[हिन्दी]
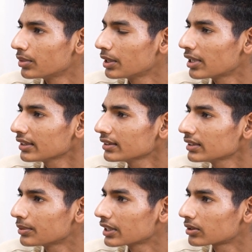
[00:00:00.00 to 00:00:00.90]
फिर बात
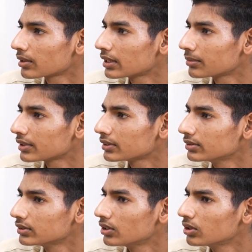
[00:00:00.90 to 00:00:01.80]
आती है फैक्ट वाले में
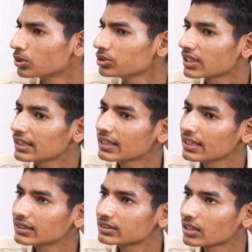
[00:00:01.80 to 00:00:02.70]
तो उसके लिए
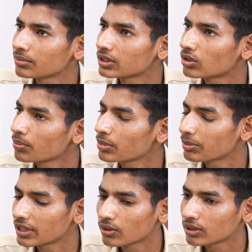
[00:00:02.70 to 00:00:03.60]
अलग से अपन कॉपी
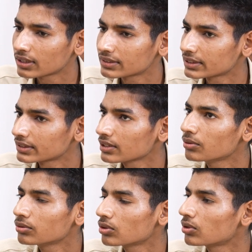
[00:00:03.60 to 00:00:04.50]
में नोट कर सकते
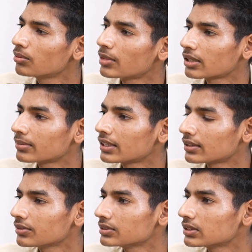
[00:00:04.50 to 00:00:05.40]
हो उनको बार बार
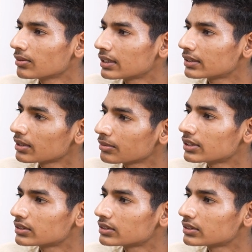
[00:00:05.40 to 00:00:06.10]
रिवीजन वाले टाइम कर